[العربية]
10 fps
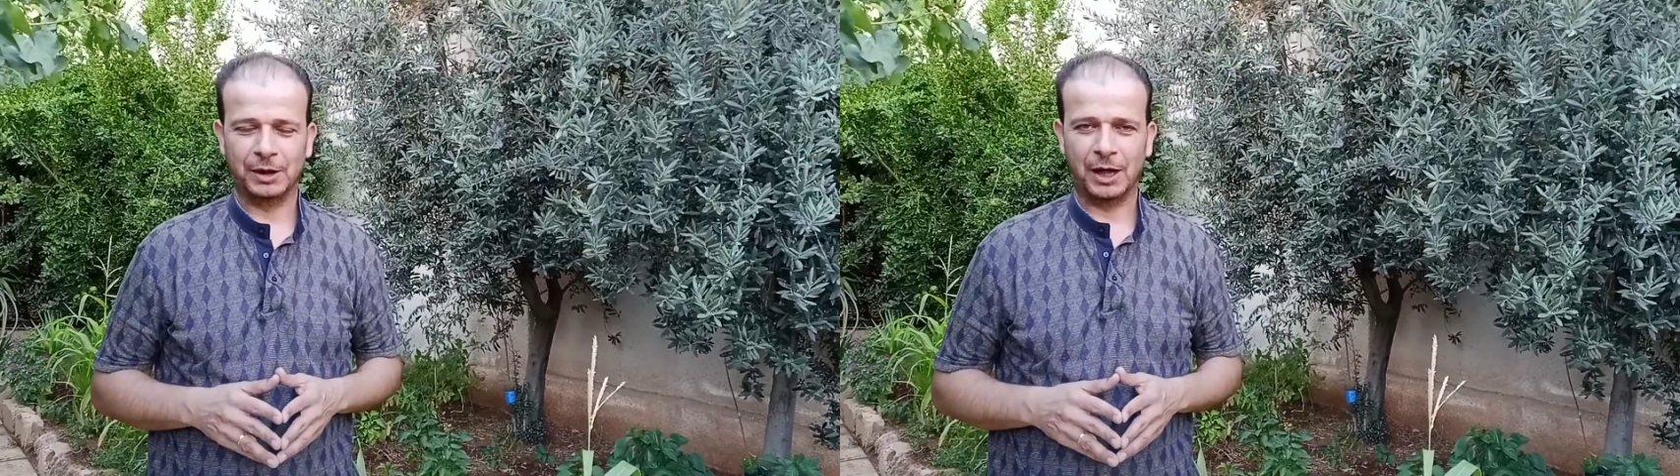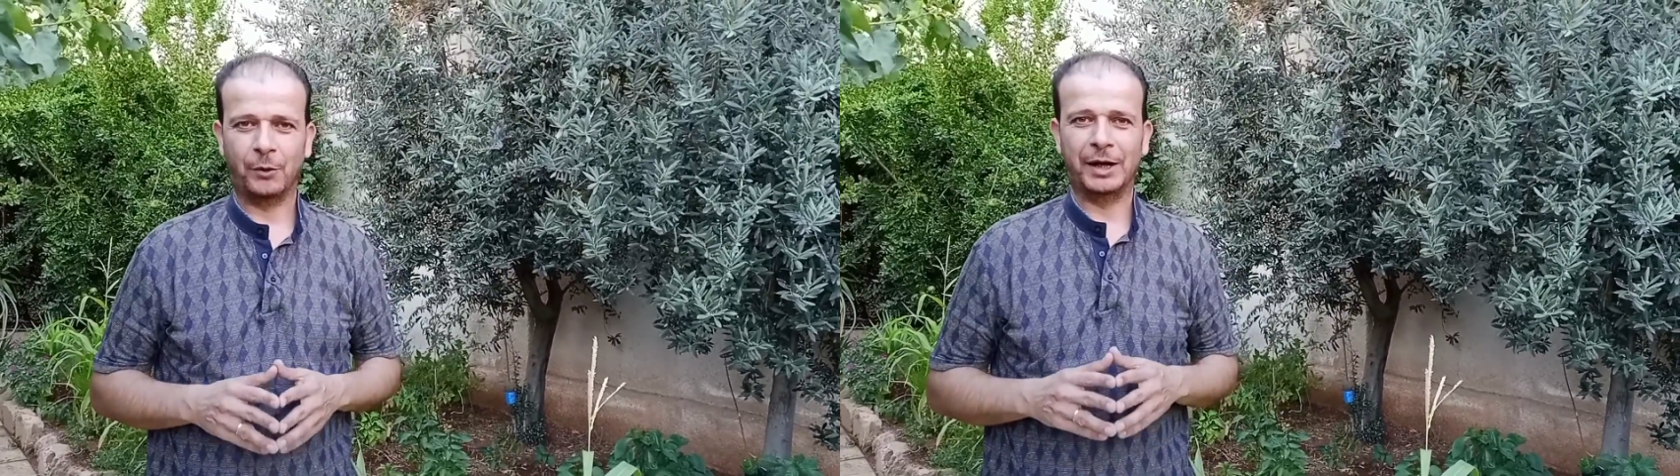
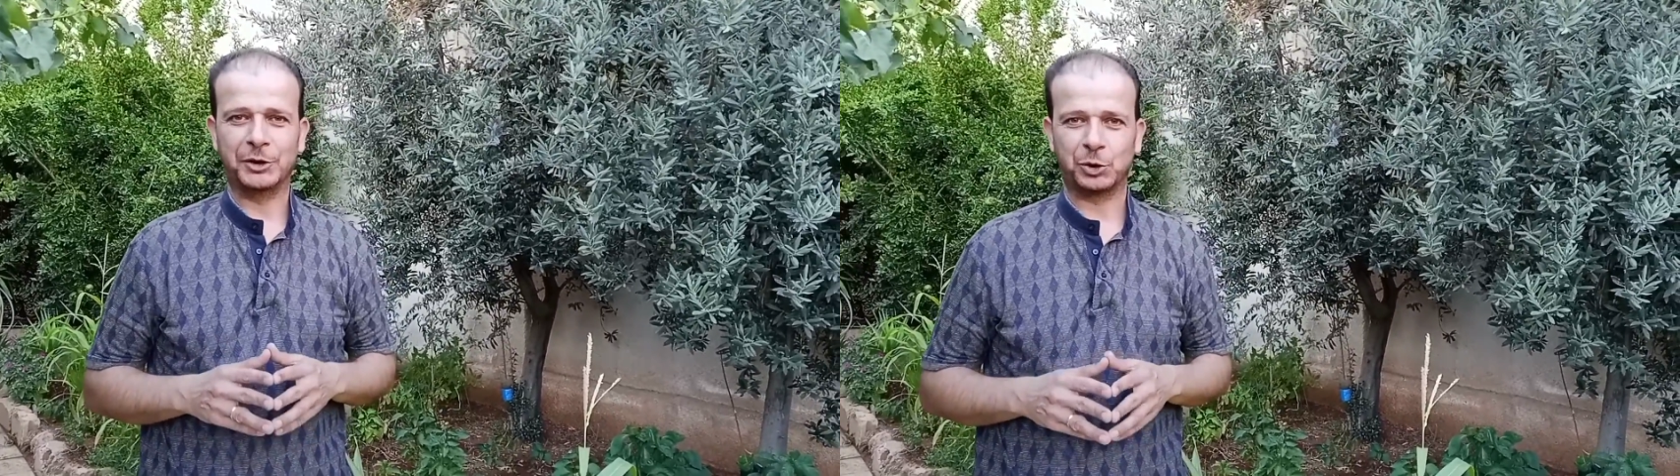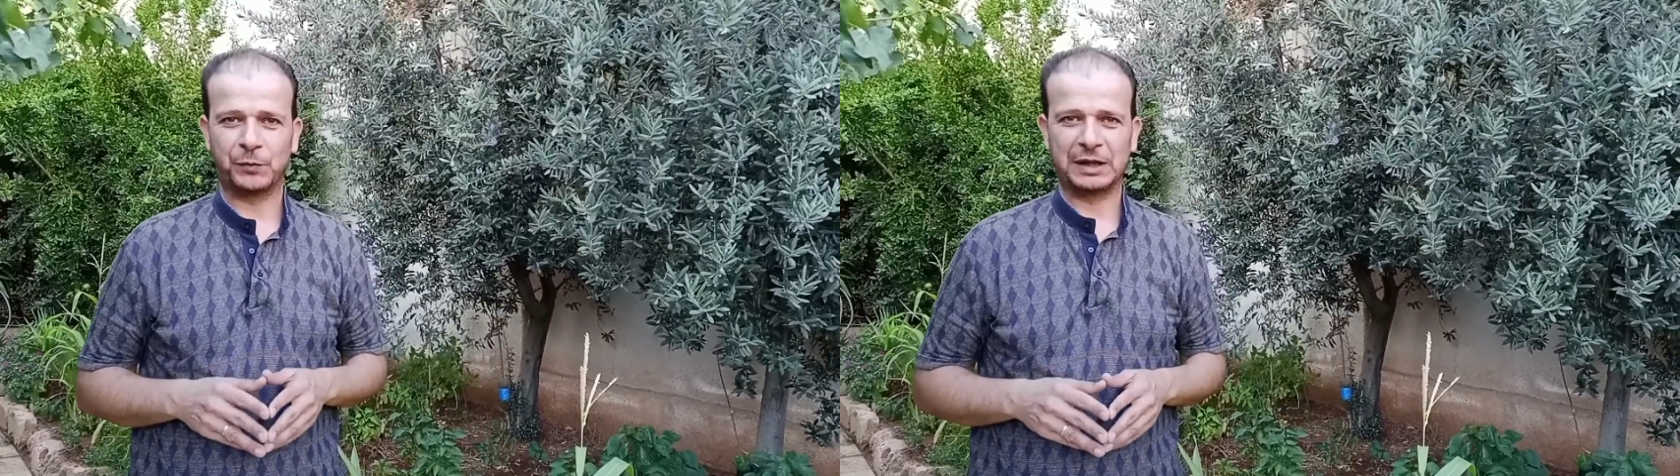أو على
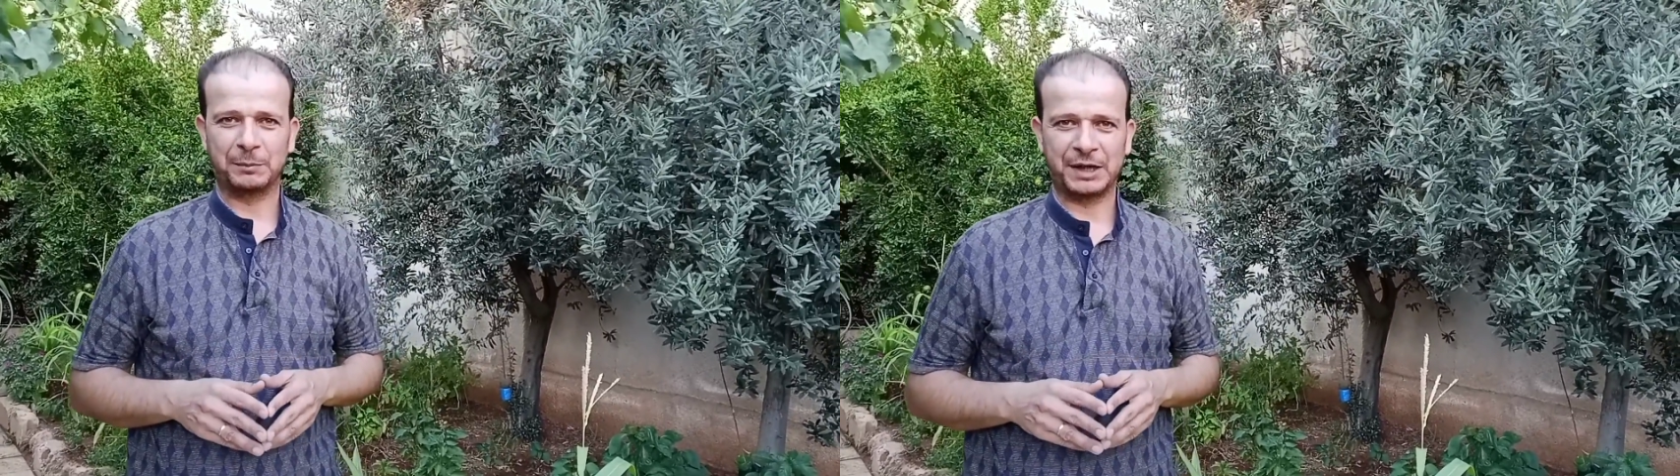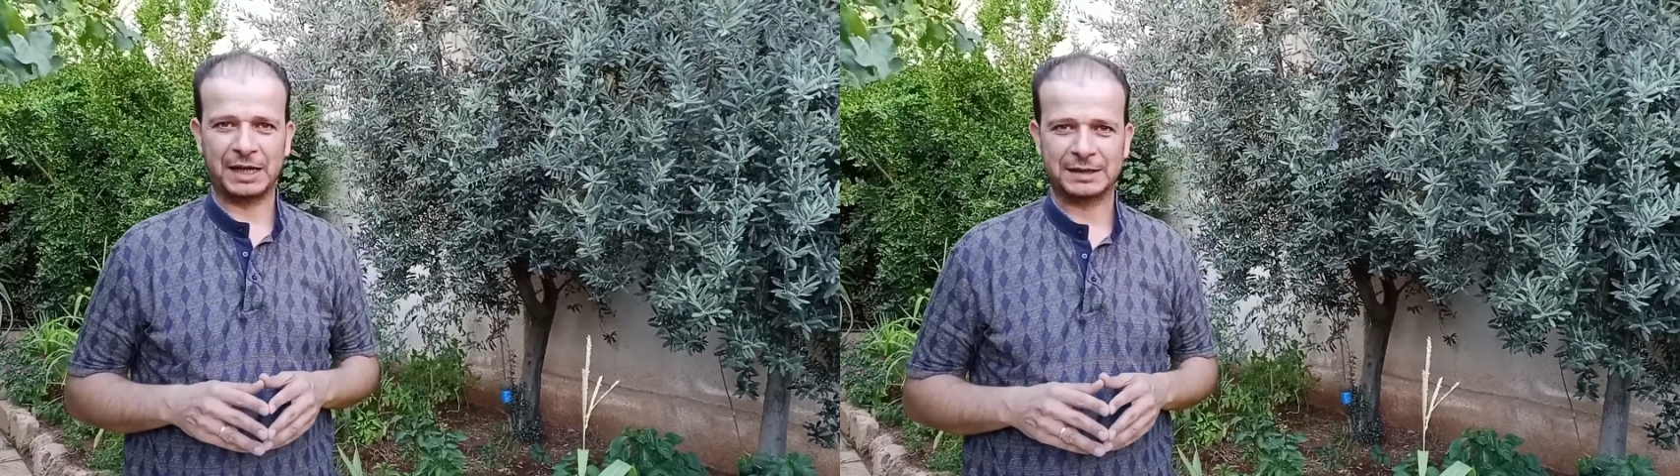شرفة
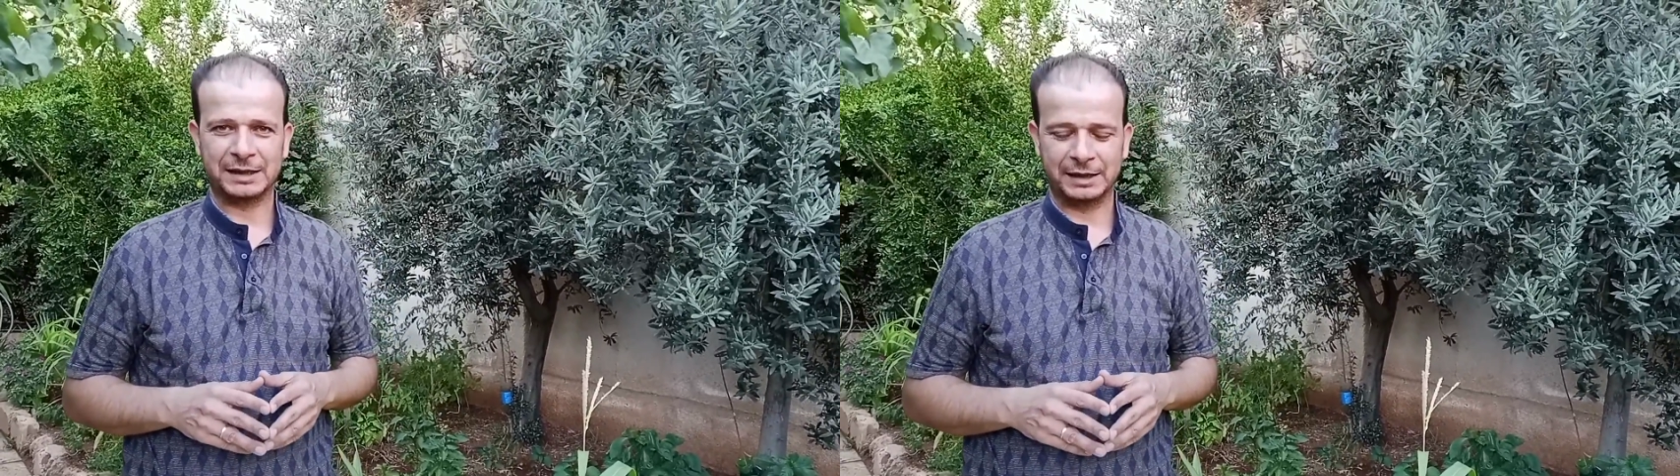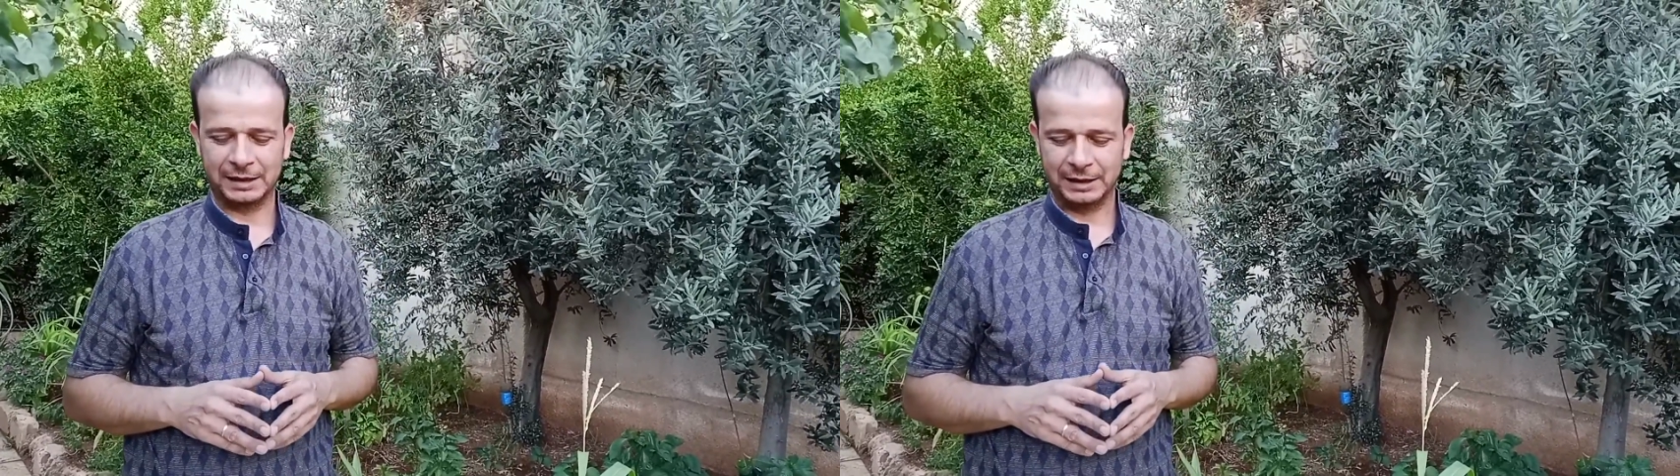
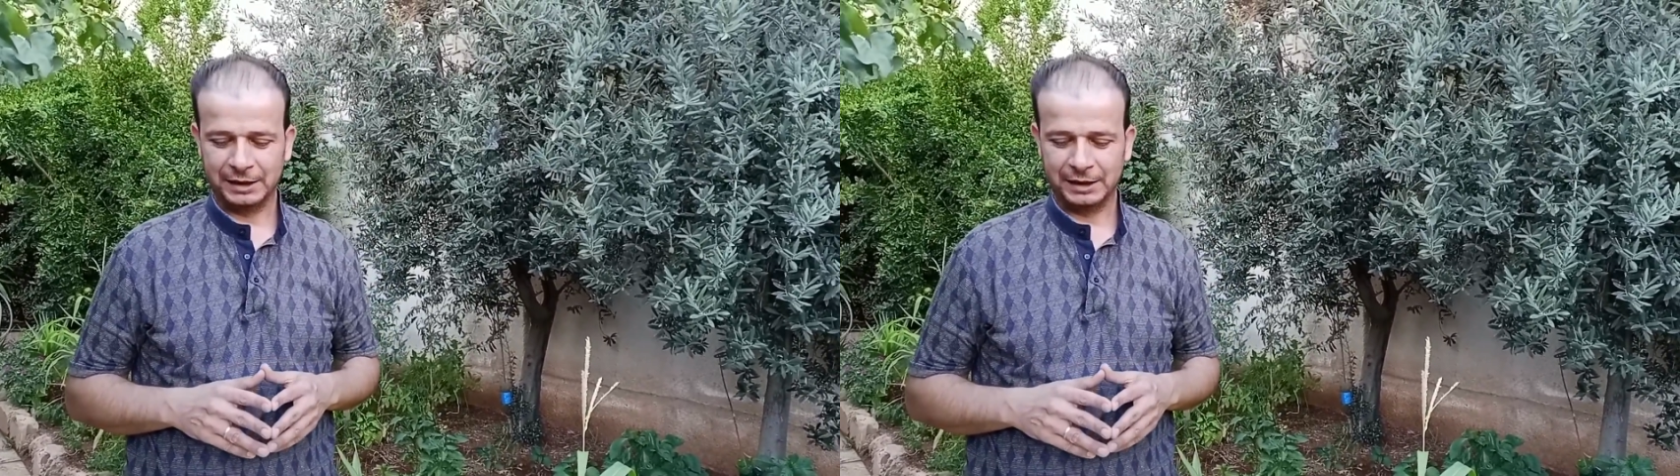المنازل